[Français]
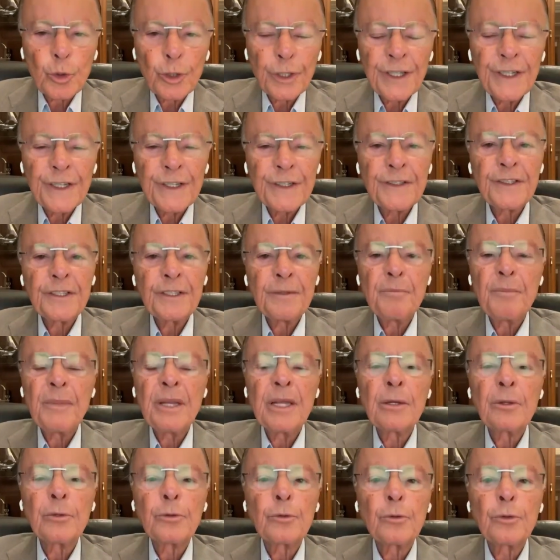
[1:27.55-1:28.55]
un
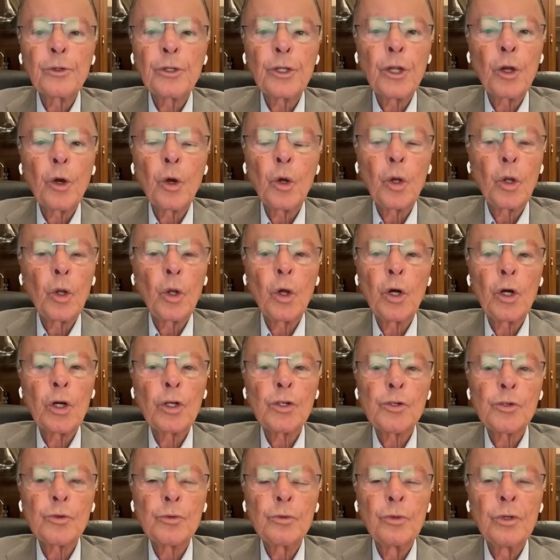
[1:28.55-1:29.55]
homme avec
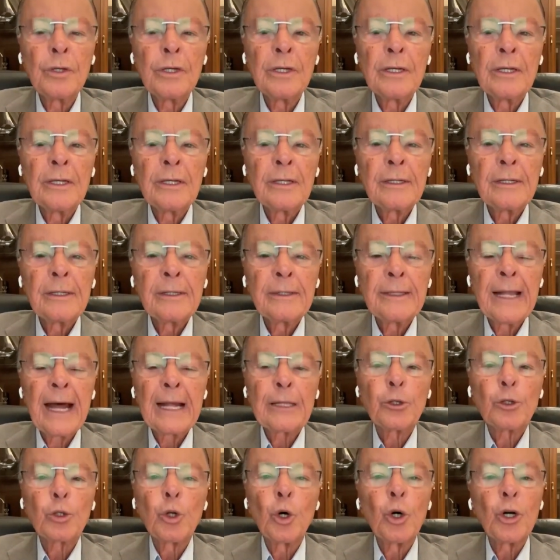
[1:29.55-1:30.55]
une vaste
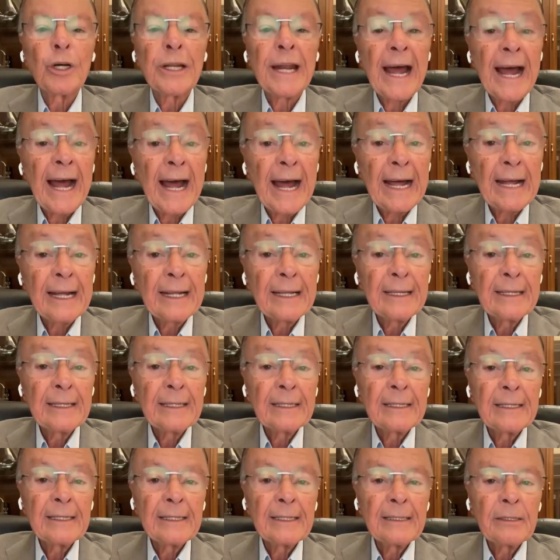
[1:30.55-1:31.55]
connaissance
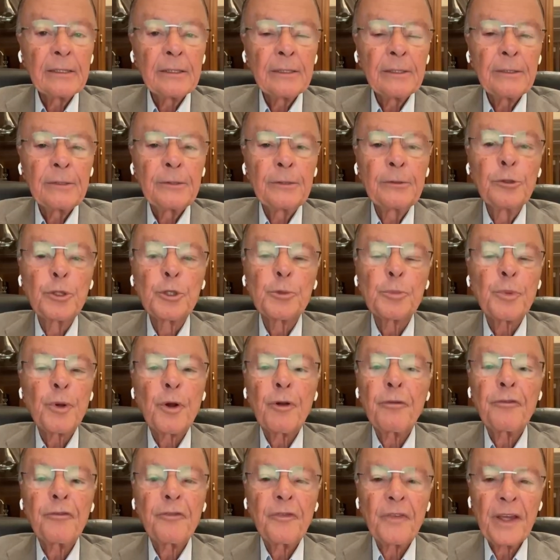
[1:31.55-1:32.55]
théologique de la
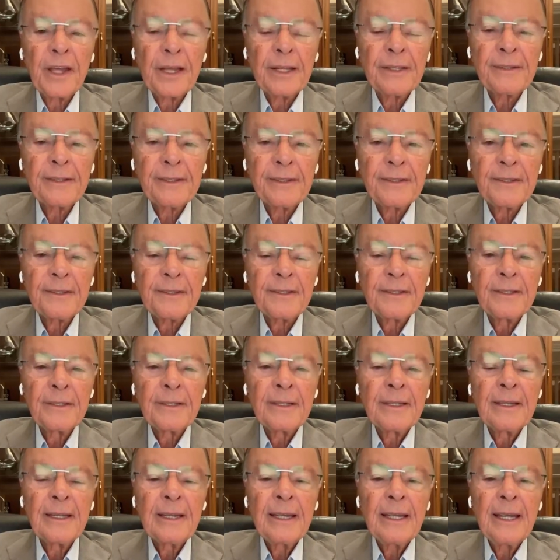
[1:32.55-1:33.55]
Torah, des
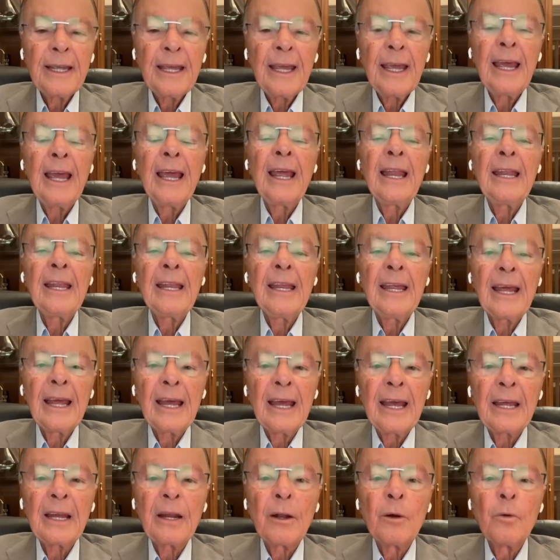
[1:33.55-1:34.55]
prophètes.
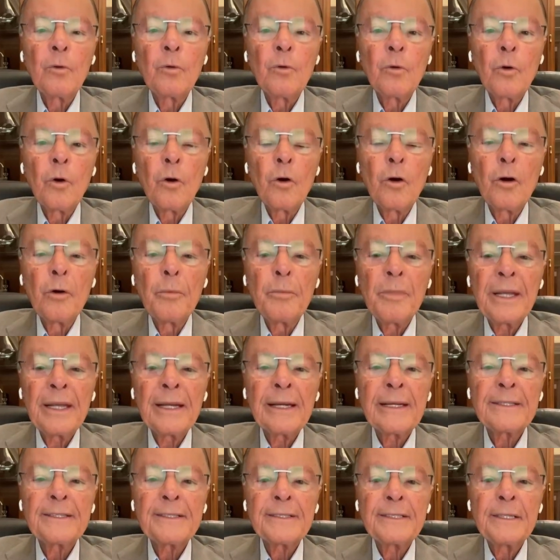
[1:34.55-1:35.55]
Il
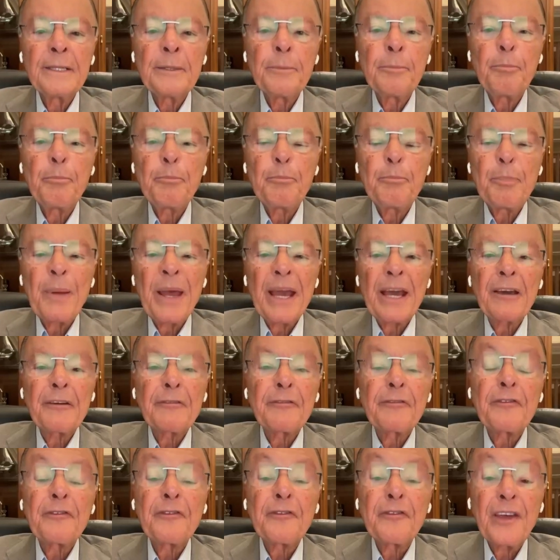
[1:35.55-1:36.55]
était
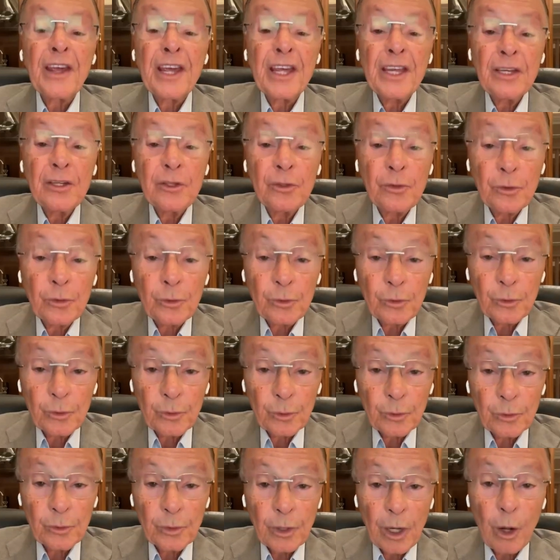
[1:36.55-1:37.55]
un homme
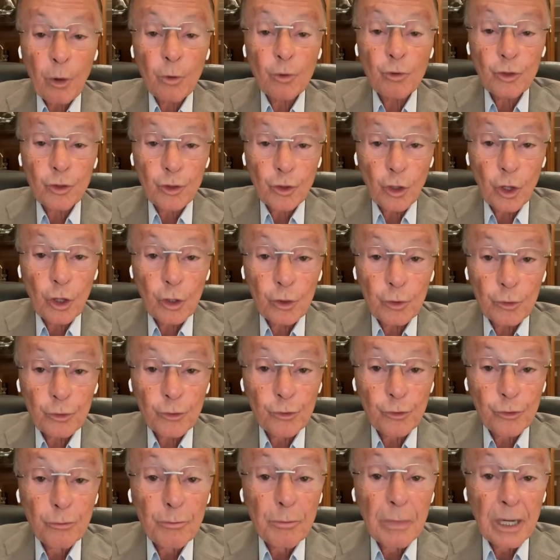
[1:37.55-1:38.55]
parfait
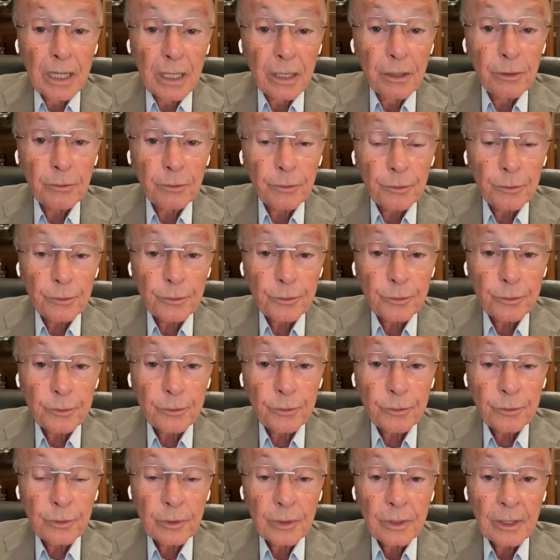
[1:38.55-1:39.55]
aux yeux
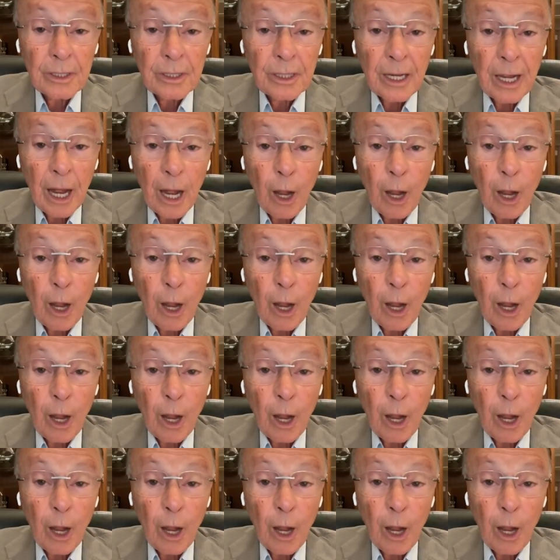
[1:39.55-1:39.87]
humains,